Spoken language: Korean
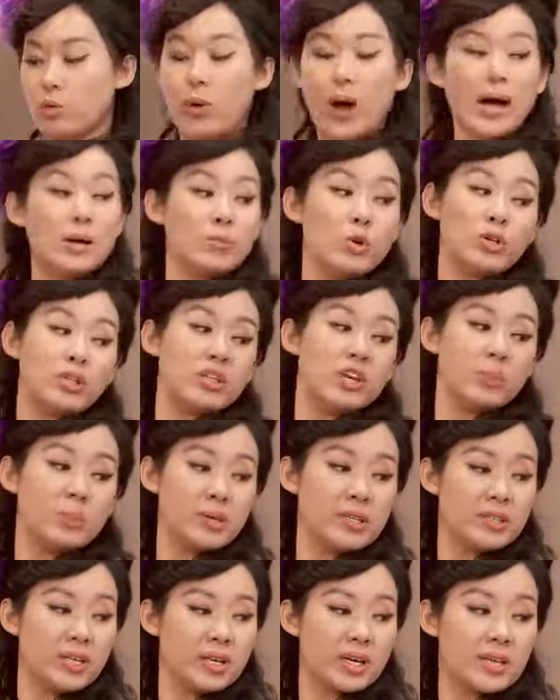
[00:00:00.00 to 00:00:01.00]
왕모 뭐 그
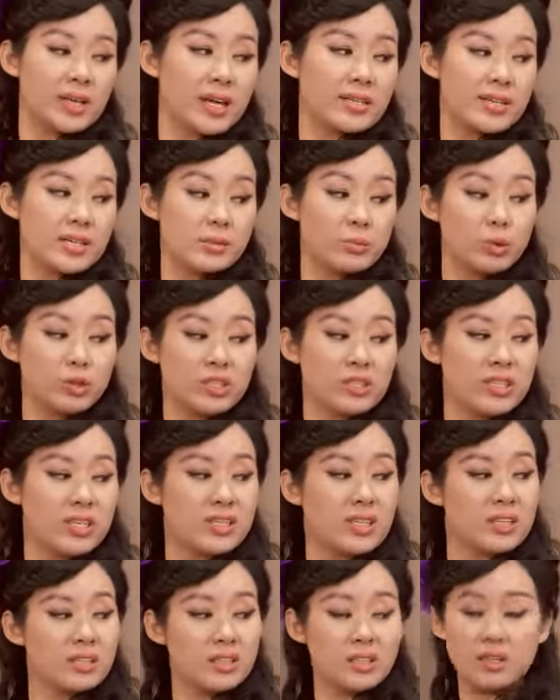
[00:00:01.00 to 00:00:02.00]
옆에 내가 계좌를 못
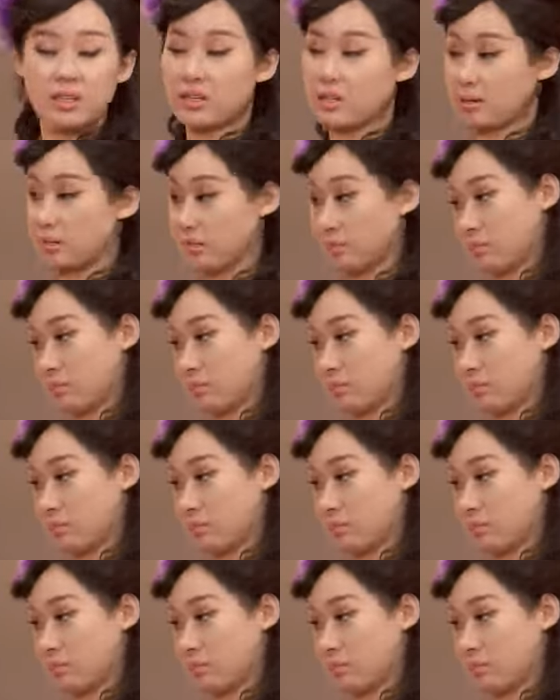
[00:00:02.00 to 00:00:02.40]
튼대잖니.